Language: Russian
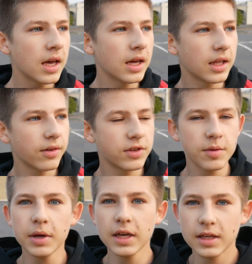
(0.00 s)
э, в
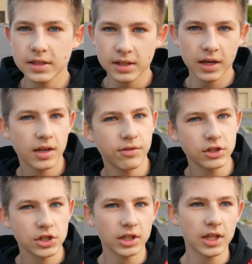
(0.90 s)
eBay есть такая
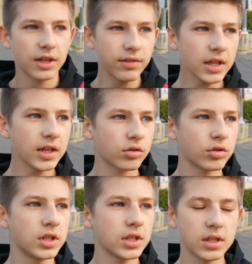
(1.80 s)
фишка на доверие, то
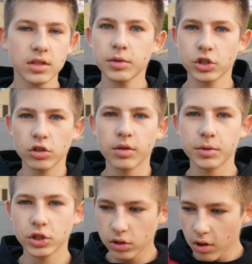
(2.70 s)
есть если тебе что-то
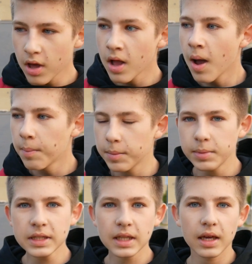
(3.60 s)
пришло
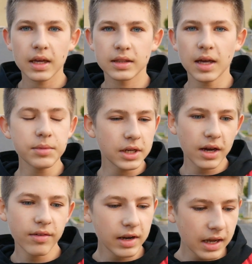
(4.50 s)
побито, открытая, там не
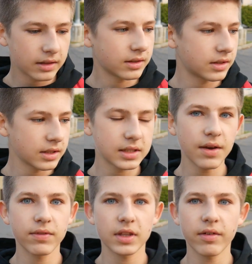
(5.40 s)
говорят, ты
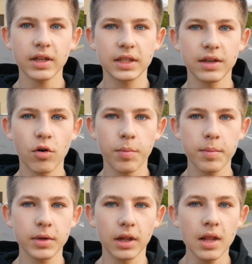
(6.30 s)
сам виноват, ты его
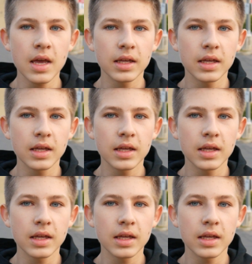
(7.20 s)
побил.